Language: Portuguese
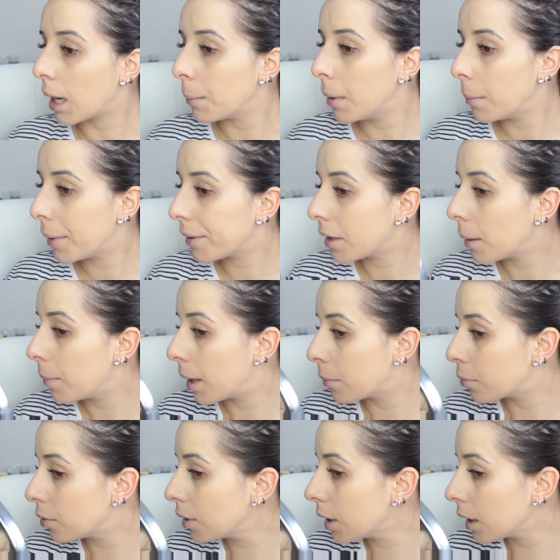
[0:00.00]
O acabamento é
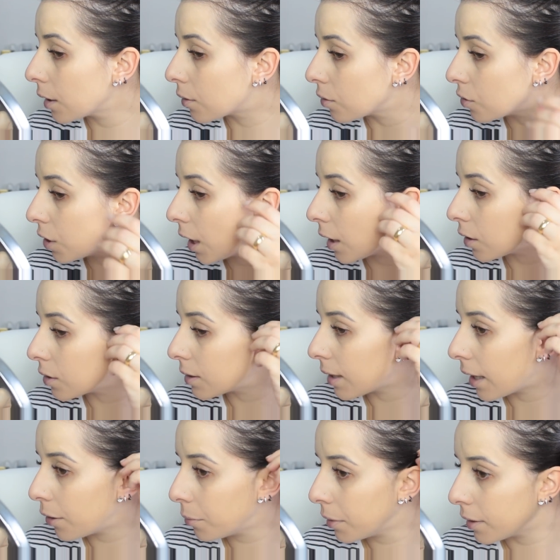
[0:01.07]
bem bonito, gente, sério